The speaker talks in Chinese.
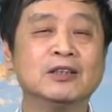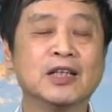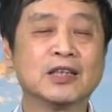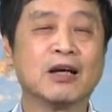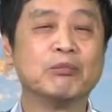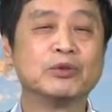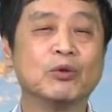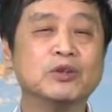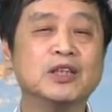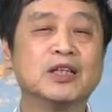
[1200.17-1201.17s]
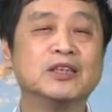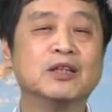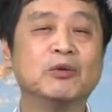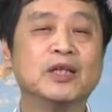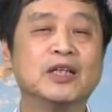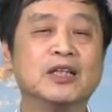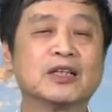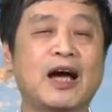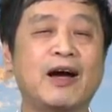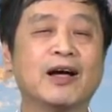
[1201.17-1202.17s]
这是很不容易的，因为
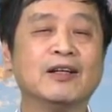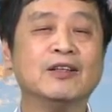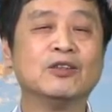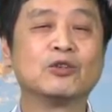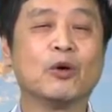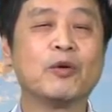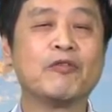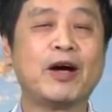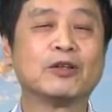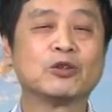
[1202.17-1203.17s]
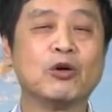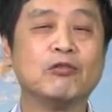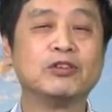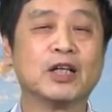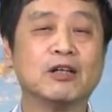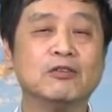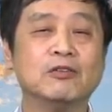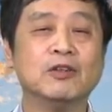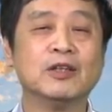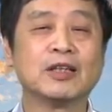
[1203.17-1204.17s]
他所谓犯了错误以
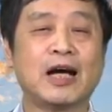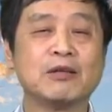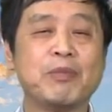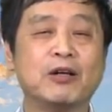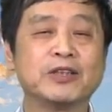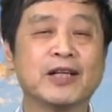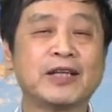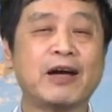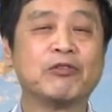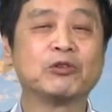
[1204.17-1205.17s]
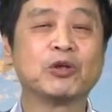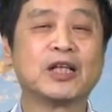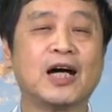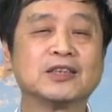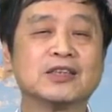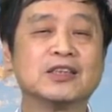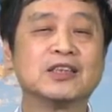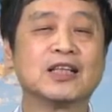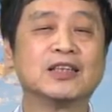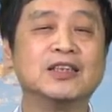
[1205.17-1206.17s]
后，他的保健大夫对他实际
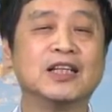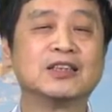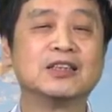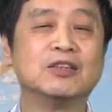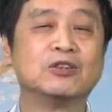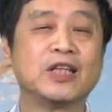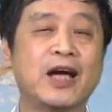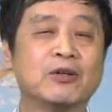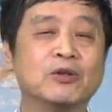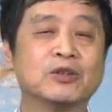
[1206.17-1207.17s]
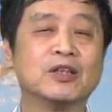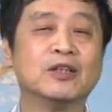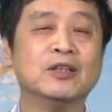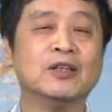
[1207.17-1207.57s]
上也是有监控的，